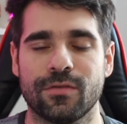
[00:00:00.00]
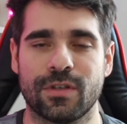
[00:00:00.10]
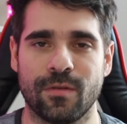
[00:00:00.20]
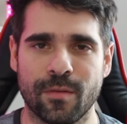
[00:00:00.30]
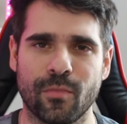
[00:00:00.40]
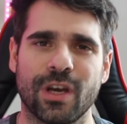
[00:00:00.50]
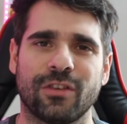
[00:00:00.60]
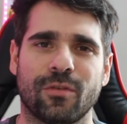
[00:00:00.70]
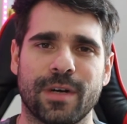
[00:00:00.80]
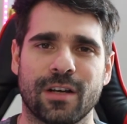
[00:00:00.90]
si bien voy a
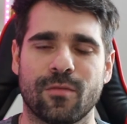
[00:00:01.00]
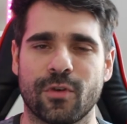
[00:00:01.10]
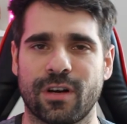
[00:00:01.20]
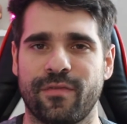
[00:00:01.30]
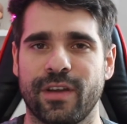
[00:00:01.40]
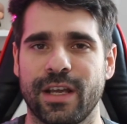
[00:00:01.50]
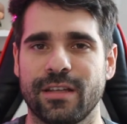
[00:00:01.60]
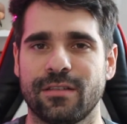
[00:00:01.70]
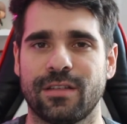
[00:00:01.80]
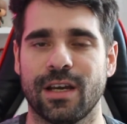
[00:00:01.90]
tomar como
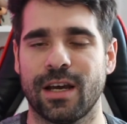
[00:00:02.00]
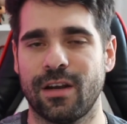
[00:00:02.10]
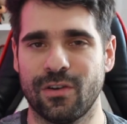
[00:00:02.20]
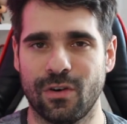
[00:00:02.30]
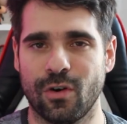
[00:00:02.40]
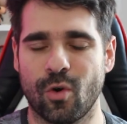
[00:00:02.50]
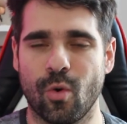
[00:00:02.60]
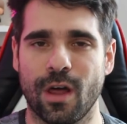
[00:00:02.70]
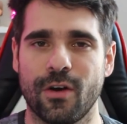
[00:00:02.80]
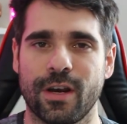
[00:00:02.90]
referencia los
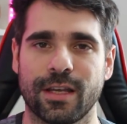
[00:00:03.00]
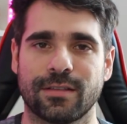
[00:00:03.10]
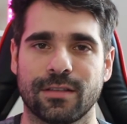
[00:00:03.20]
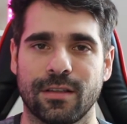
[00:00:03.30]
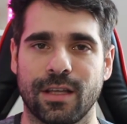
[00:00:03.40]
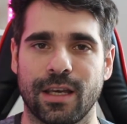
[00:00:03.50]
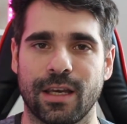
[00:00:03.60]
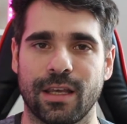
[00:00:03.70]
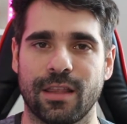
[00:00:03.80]
jugadores de,